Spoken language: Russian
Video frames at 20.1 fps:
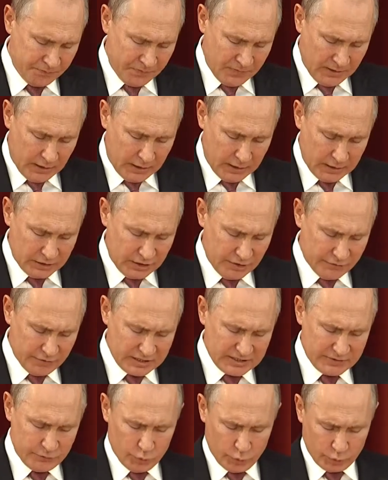а не в
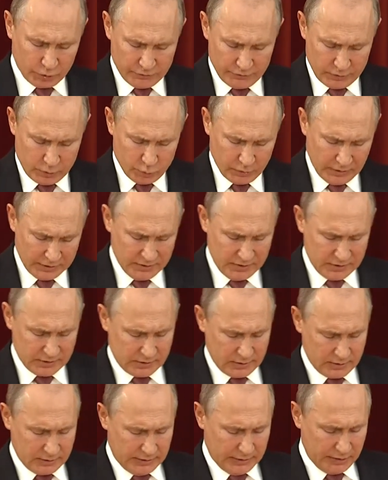развертывании у
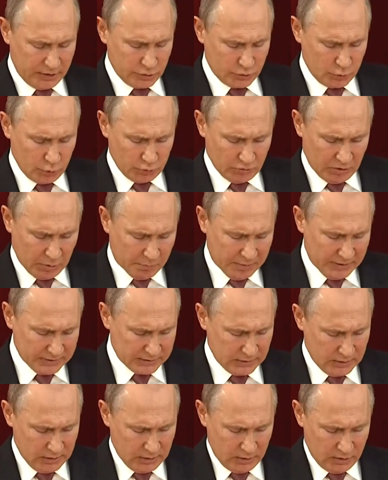российских границ новых
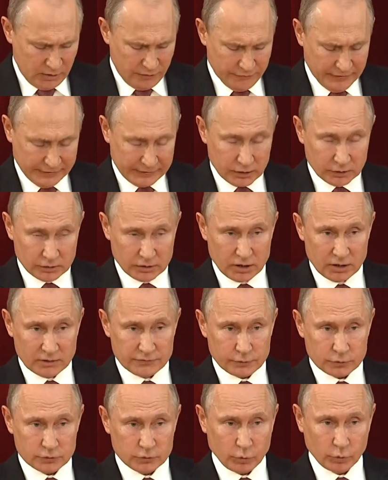баз и военной
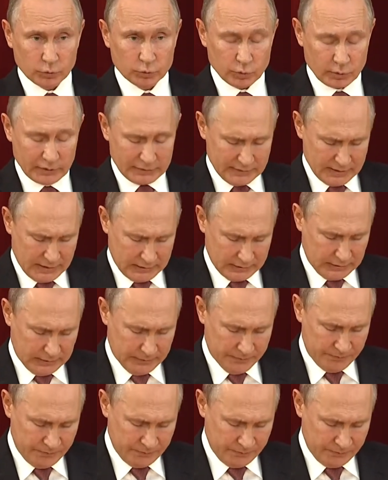инфраструктуры НАТО,